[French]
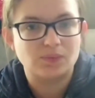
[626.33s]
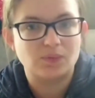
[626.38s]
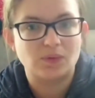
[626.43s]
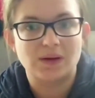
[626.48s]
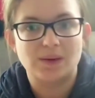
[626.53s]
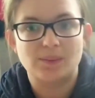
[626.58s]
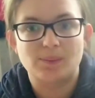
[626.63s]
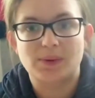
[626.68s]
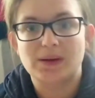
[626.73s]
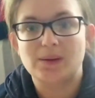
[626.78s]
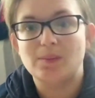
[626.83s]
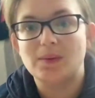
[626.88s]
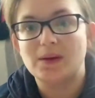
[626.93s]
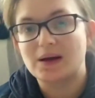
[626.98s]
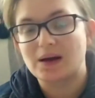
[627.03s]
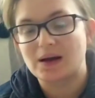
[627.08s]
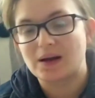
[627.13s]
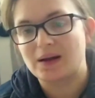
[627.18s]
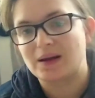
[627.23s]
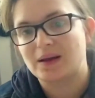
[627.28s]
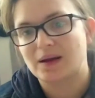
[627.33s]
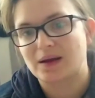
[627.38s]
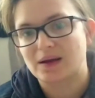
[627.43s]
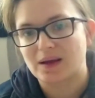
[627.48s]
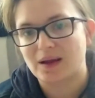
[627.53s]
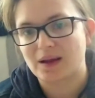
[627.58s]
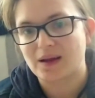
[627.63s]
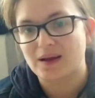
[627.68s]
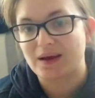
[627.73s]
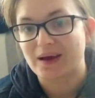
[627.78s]
pour, la primaire, elle a un
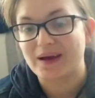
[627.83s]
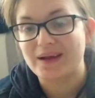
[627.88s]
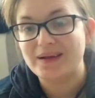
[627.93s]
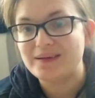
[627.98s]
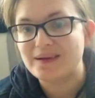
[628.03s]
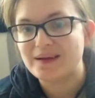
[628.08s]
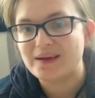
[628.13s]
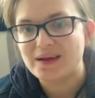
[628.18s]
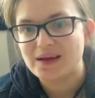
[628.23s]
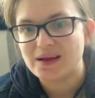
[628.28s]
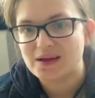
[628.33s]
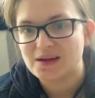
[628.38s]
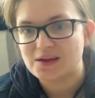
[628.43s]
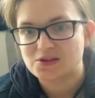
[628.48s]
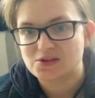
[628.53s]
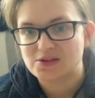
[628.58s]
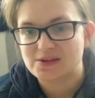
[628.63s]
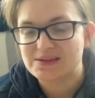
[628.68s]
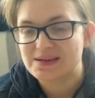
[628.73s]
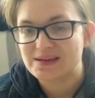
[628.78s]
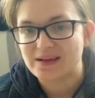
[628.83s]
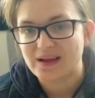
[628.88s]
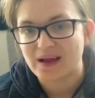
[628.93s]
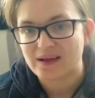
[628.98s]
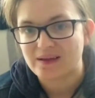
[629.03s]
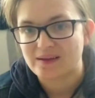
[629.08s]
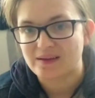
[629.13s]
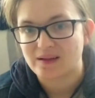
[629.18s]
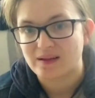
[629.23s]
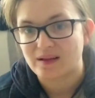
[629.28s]
canet Rennes etc.,
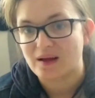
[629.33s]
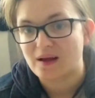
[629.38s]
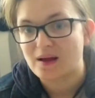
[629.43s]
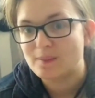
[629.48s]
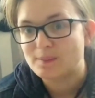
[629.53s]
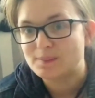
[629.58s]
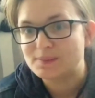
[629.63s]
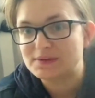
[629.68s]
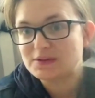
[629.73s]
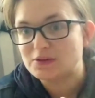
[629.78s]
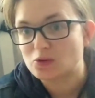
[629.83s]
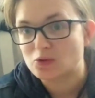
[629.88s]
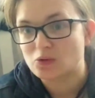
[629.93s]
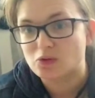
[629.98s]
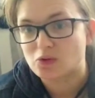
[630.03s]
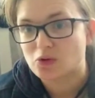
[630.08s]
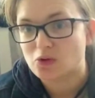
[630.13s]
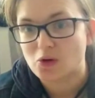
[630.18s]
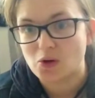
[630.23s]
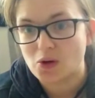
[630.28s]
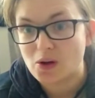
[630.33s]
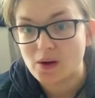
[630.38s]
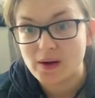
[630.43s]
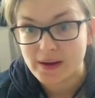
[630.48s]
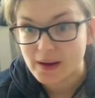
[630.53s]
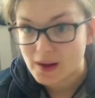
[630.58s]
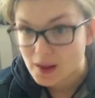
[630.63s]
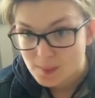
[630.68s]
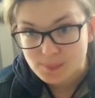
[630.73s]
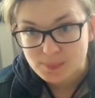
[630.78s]
etc., un petit collant
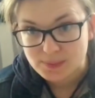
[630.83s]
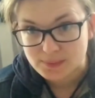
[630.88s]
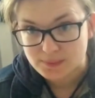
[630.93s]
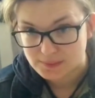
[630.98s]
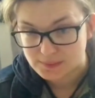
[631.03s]
et hop,